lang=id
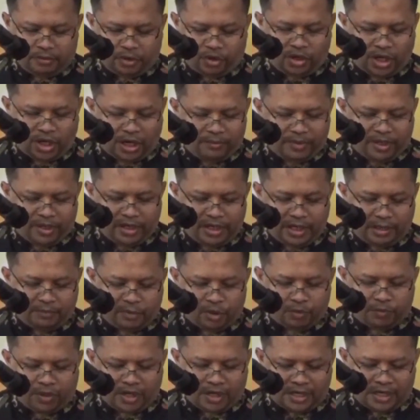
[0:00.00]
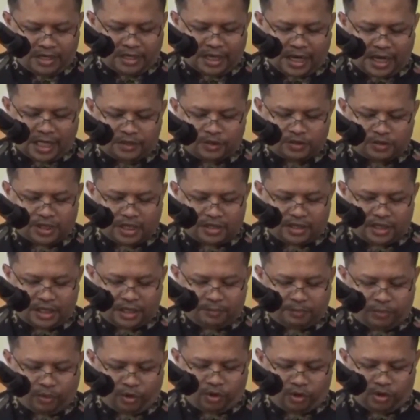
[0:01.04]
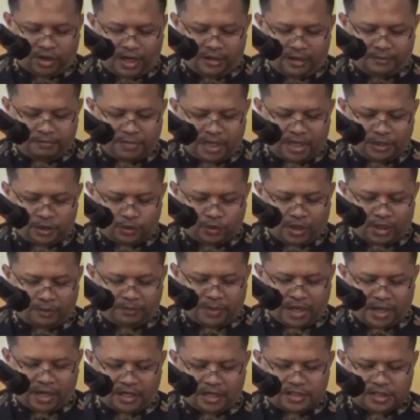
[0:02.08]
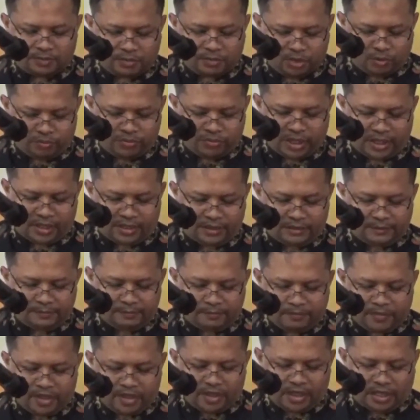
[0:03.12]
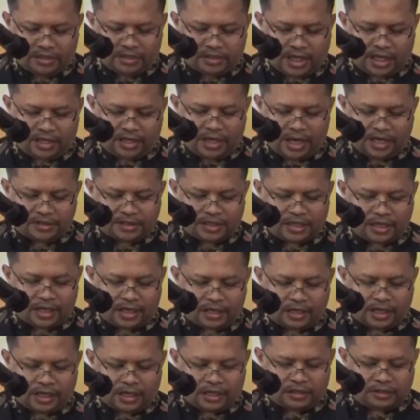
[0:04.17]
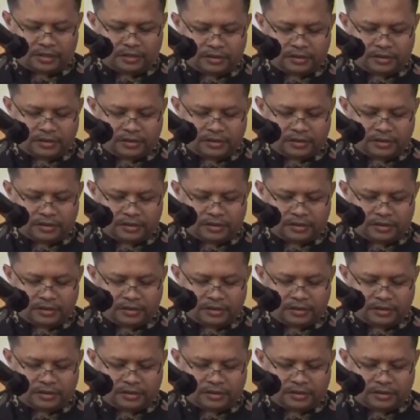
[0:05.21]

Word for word: Program ini merupakan kelanjutan dari program bantuan pangan sebelumnya yang telah dilaksanakan